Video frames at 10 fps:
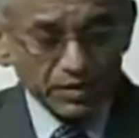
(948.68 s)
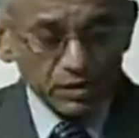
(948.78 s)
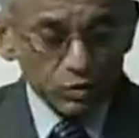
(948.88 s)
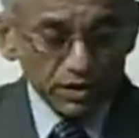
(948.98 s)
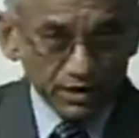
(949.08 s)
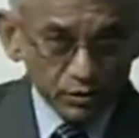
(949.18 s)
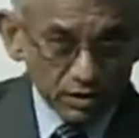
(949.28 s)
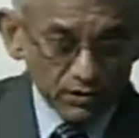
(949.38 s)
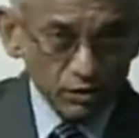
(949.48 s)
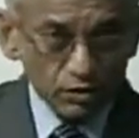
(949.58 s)
presión
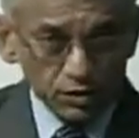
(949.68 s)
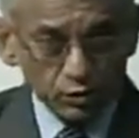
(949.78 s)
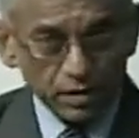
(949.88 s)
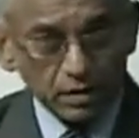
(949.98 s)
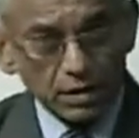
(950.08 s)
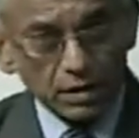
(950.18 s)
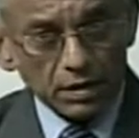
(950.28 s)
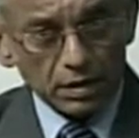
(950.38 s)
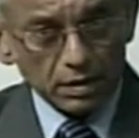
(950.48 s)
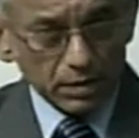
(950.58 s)
internacional y presión nacional.
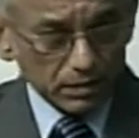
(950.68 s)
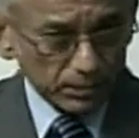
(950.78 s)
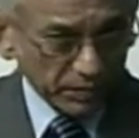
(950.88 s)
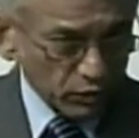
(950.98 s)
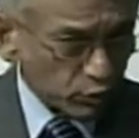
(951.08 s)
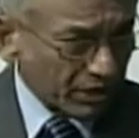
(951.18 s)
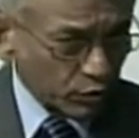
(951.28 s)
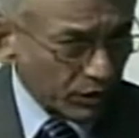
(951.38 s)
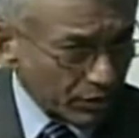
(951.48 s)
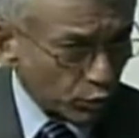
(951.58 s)
Presión
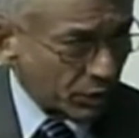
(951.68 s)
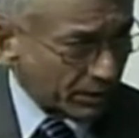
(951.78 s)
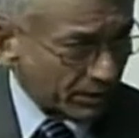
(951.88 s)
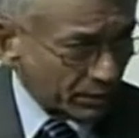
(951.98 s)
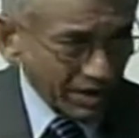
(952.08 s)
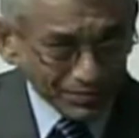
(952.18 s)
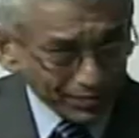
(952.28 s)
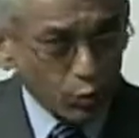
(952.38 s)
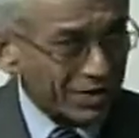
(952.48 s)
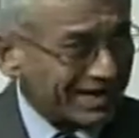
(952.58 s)
nacional, no es,
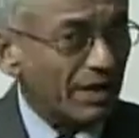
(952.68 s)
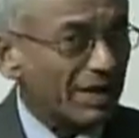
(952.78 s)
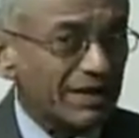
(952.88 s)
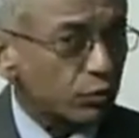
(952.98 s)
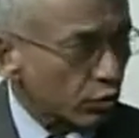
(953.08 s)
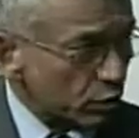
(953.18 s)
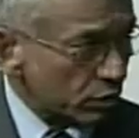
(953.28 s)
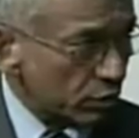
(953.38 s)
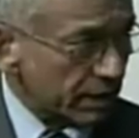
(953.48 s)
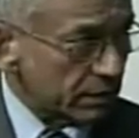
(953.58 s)
políticamente yo creo que
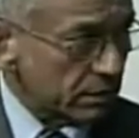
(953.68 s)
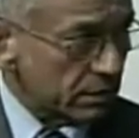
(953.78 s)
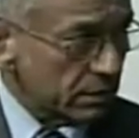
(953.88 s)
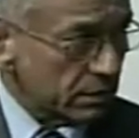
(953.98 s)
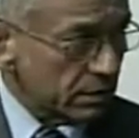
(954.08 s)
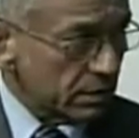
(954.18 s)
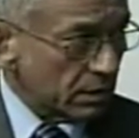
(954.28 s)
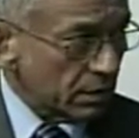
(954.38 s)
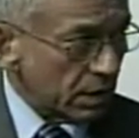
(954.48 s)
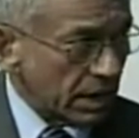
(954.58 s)
no la hay.
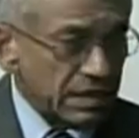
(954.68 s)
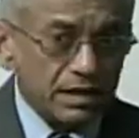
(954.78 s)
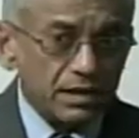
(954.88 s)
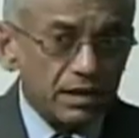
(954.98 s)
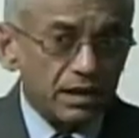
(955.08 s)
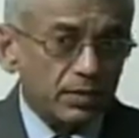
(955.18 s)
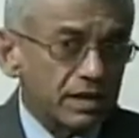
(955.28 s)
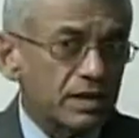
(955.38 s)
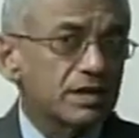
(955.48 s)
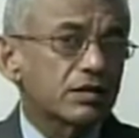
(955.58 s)
Hay en el
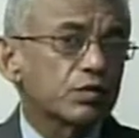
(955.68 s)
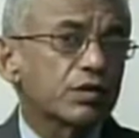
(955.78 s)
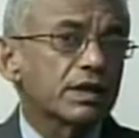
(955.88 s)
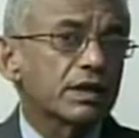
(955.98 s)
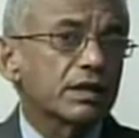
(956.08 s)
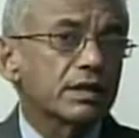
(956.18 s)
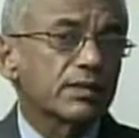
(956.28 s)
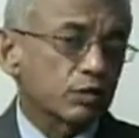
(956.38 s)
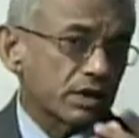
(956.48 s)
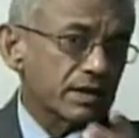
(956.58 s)
país 600 de,
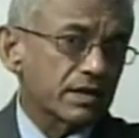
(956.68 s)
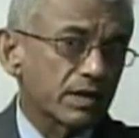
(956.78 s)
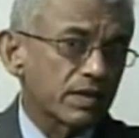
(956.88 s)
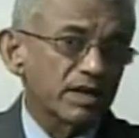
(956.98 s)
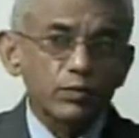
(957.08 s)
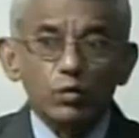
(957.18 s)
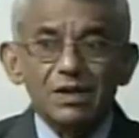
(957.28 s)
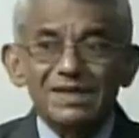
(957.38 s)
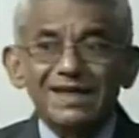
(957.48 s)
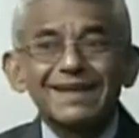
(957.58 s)
protestas diariamente, pero lo
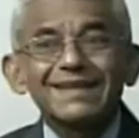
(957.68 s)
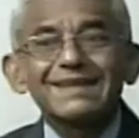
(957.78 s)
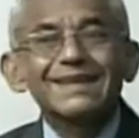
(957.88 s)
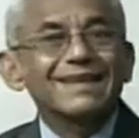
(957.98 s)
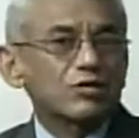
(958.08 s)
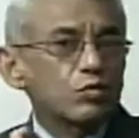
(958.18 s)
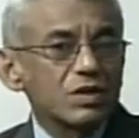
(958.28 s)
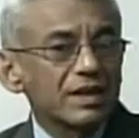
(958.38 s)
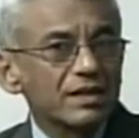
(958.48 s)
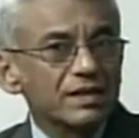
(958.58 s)
hace la gente, las
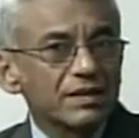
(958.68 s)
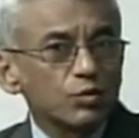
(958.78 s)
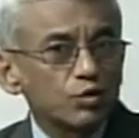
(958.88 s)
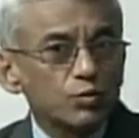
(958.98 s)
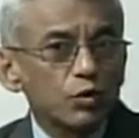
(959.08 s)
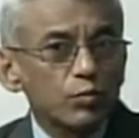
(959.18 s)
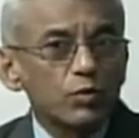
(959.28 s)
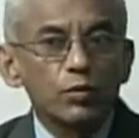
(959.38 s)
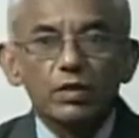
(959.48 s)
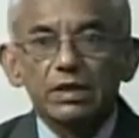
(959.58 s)
comunidades, motos propios,
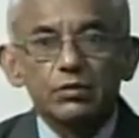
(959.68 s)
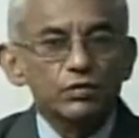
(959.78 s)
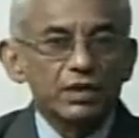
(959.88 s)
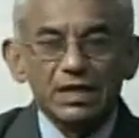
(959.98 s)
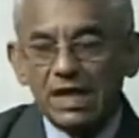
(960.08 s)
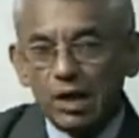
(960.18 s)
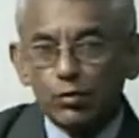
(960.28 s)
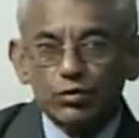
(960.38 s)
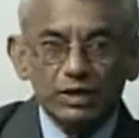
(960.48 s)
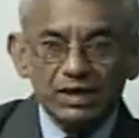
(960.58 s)
porque no tienen
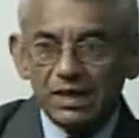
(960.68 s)
agua, no tienen